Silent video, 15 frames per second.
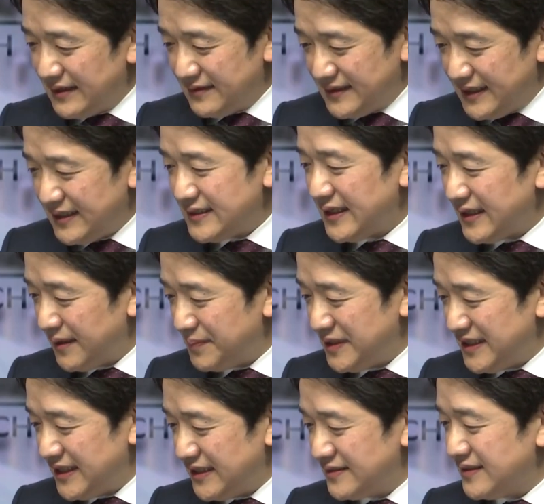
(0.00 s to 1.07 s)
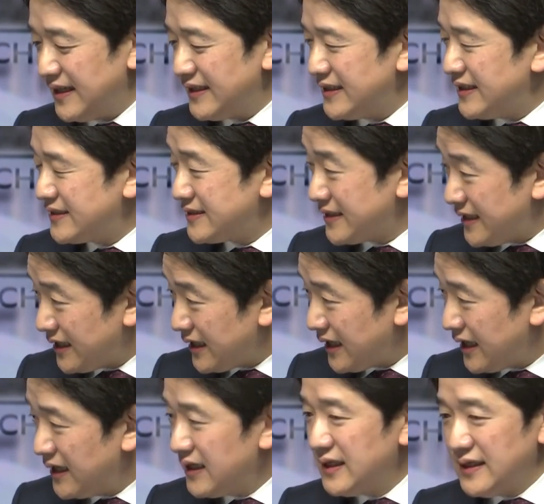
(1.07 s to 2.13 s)
の小さなビジネスなんです
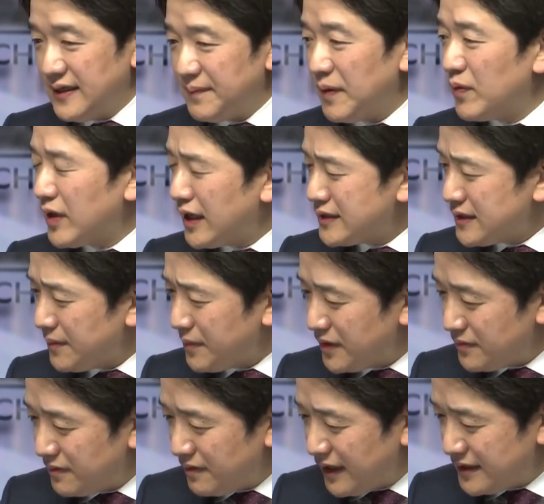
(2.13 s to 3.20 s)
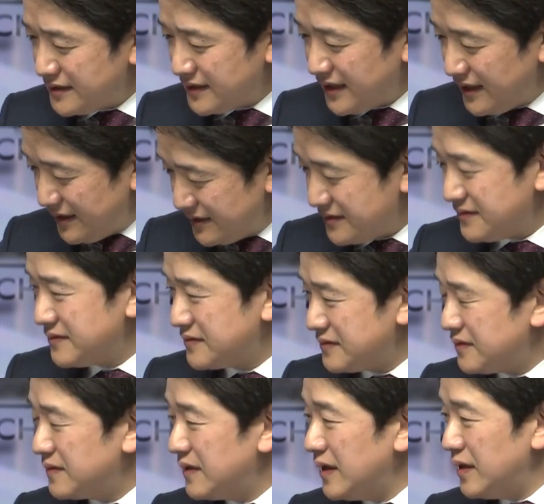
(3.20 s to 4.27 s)
が、やっぱお客様の数からする
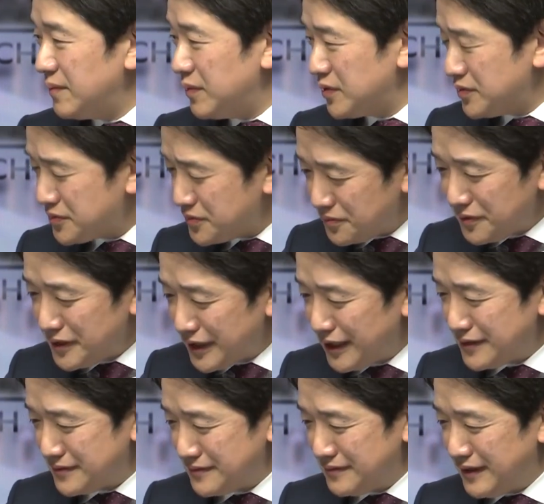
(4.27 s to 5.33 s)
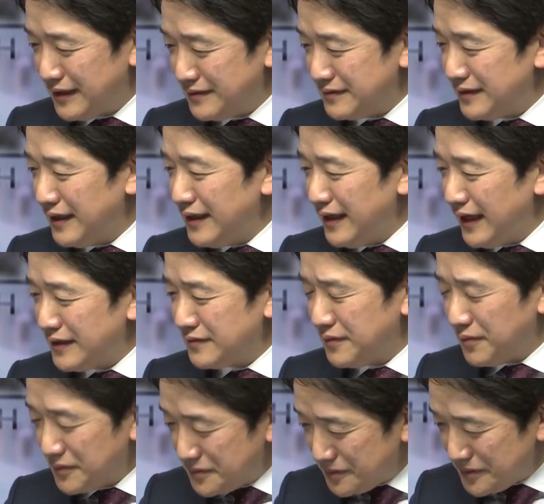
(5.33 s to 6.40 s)
と、ものすごい数のあるあの
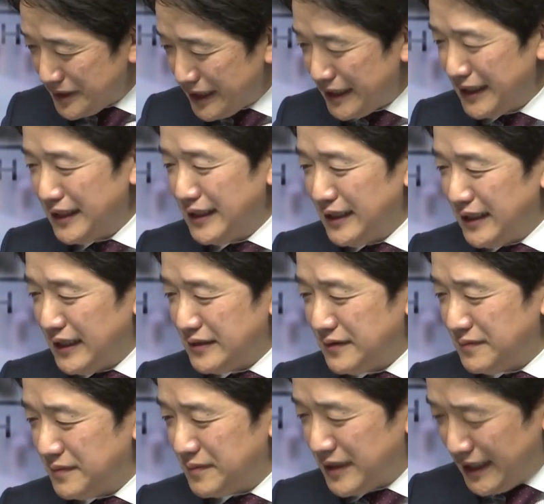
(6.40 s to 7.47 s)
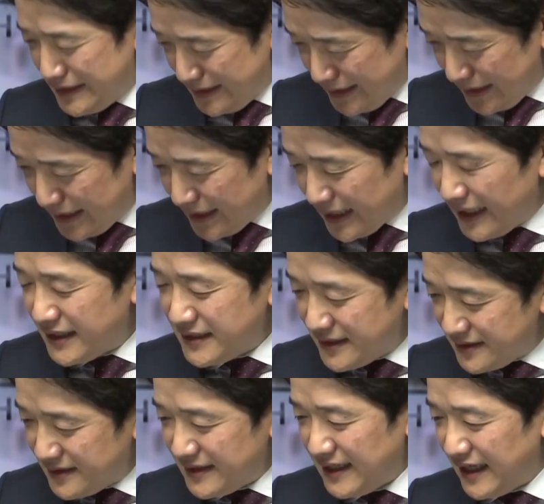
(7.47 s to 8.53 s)
本当にあの昔から堅
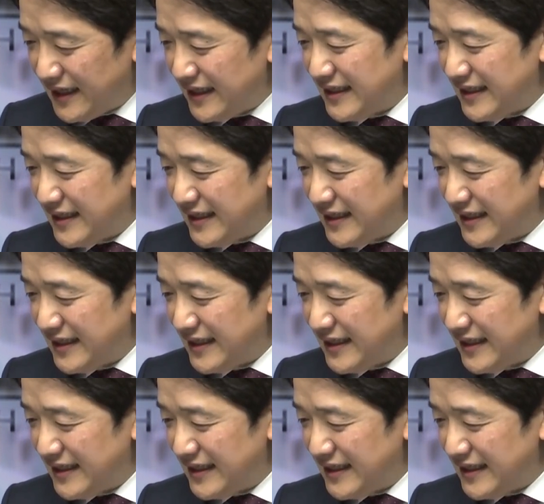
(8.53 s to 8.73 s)
実にやら